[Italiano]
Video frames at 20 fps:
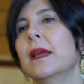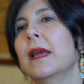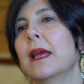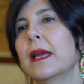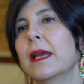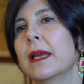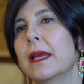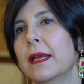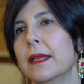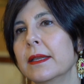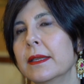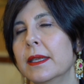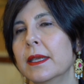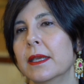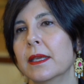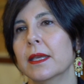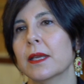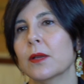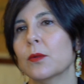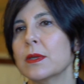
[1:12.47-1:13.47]
eh,
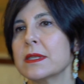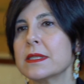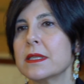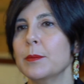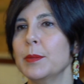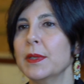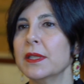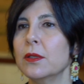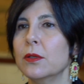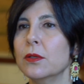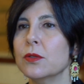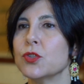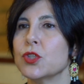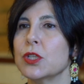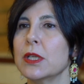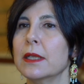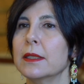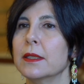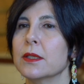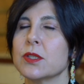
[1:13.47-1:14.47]
di eh, questa
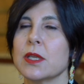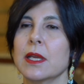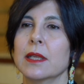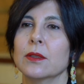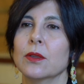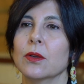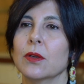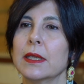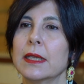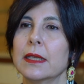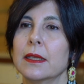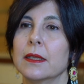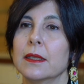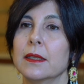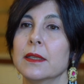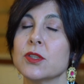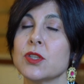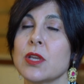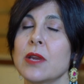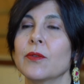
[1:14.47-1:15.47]
patologia, dicendo, eh,
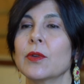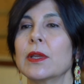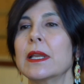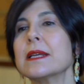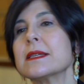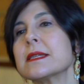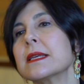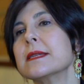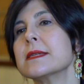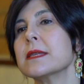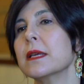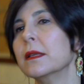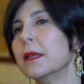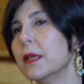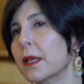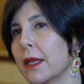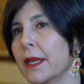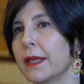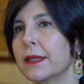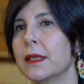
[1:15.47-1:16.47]
dicevo in assenza
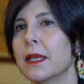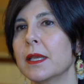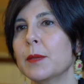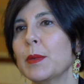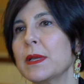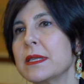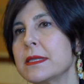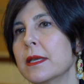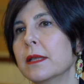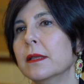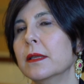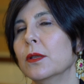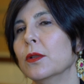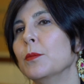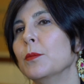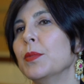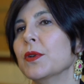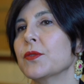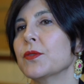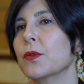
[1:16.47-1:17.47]
di rete i pazienti
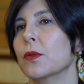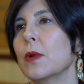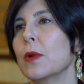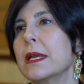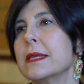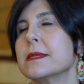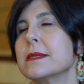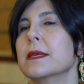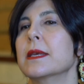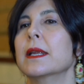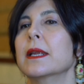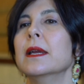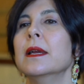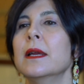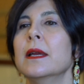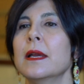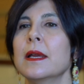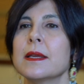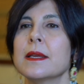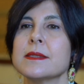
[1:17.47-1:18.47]
non possono essere
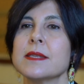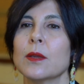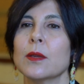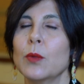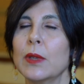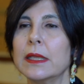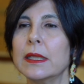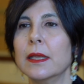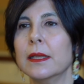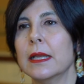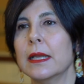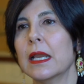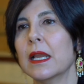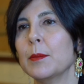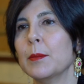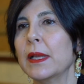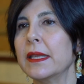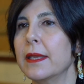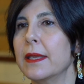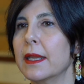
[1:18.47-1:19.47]
seguiti
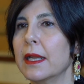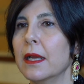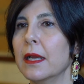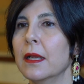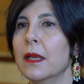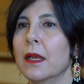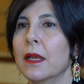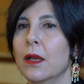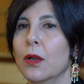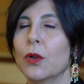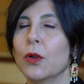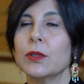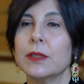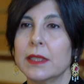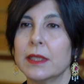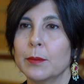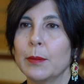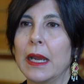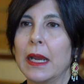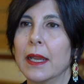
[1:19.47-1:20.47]
nella maniera
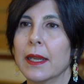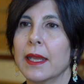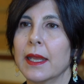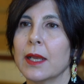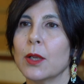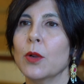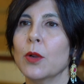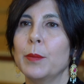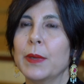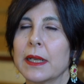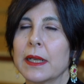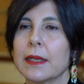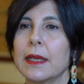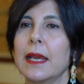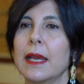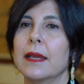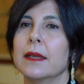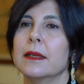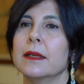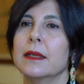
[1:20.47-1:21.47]
ottimale, ecco
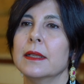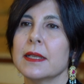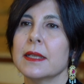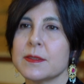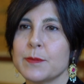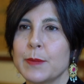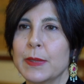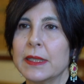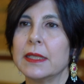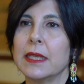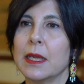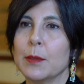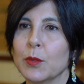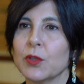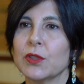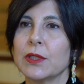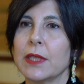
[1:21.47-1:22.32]
perché l'aspettiamo